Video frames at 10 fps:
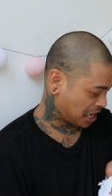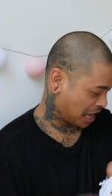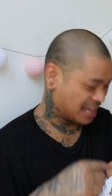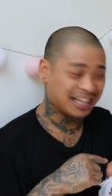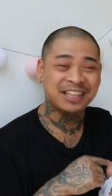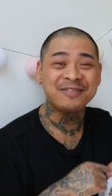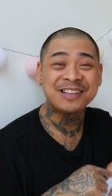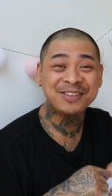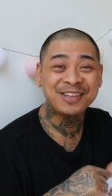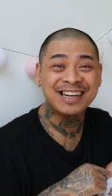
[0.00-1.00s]
El
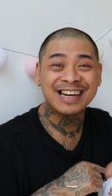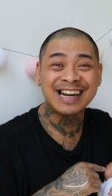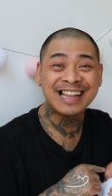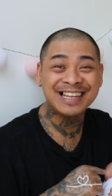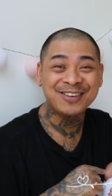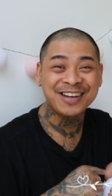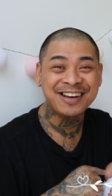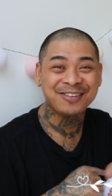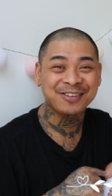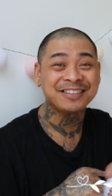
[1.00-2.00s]
nacimiento de Lelani
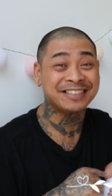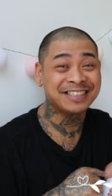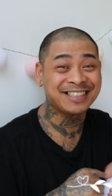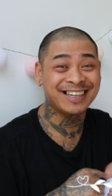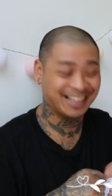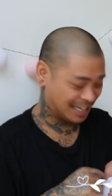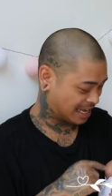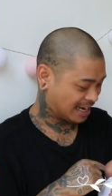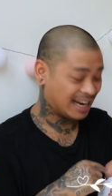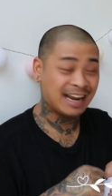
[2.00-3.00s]
Norico. Sí, sí,
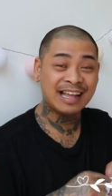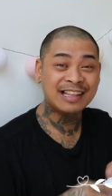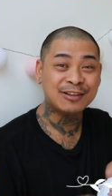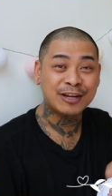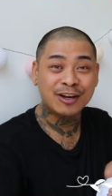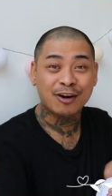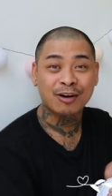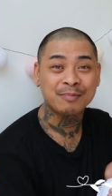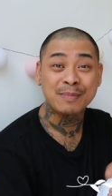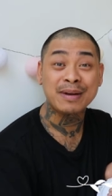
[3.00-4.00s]
Lelani
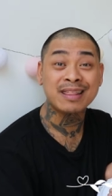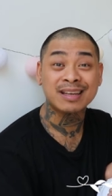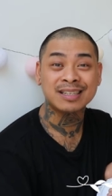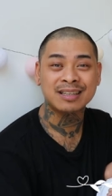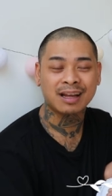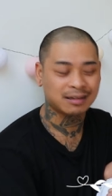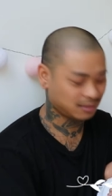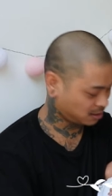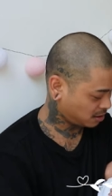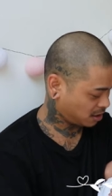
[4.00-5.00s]
Norico, mi princesita.
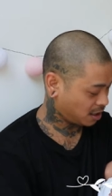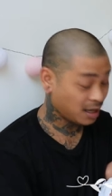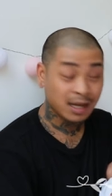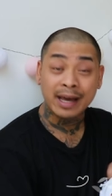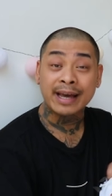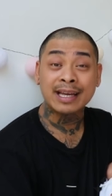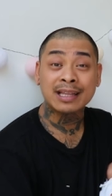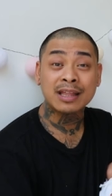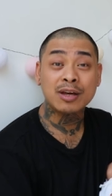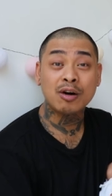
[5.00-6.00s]
Ella
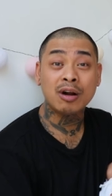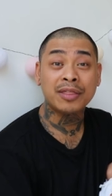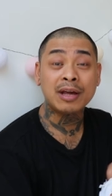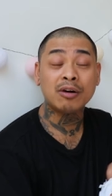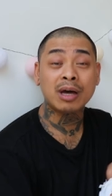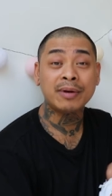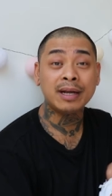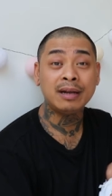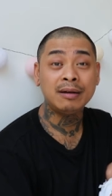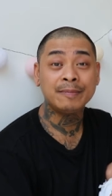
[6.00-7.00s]
nació el 5 de
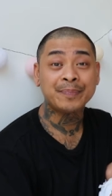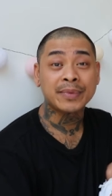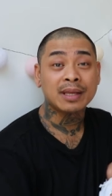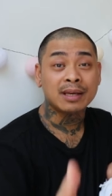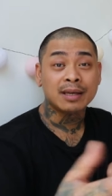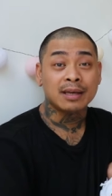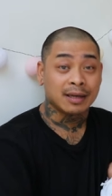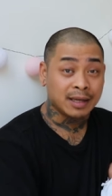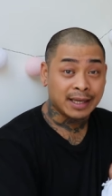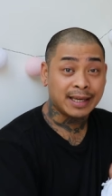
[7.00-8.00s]
abril
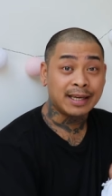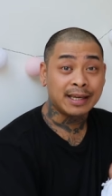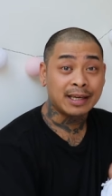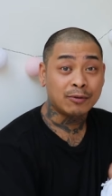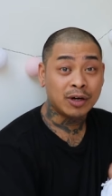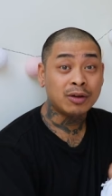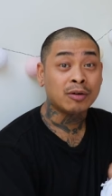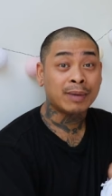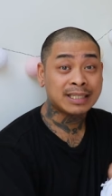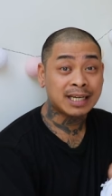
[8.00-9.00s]
y
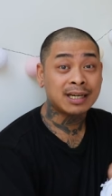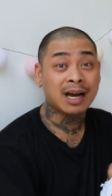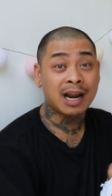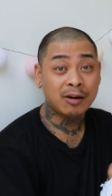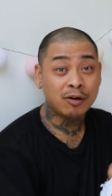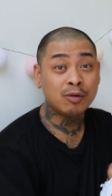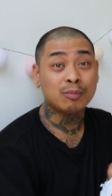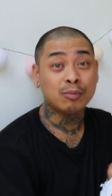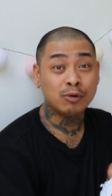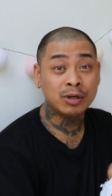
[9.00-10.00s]
bueno, va a ser algo
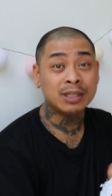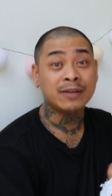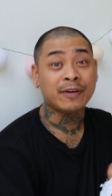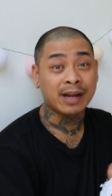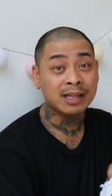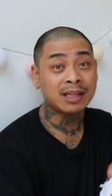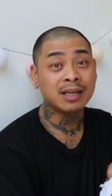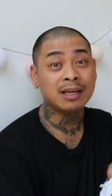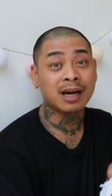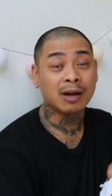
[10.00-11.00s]
muy
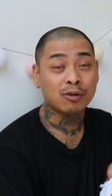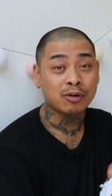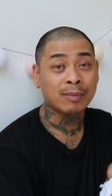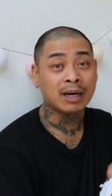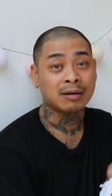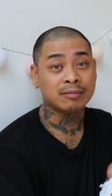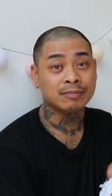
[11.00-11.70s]
diferente a lo normal.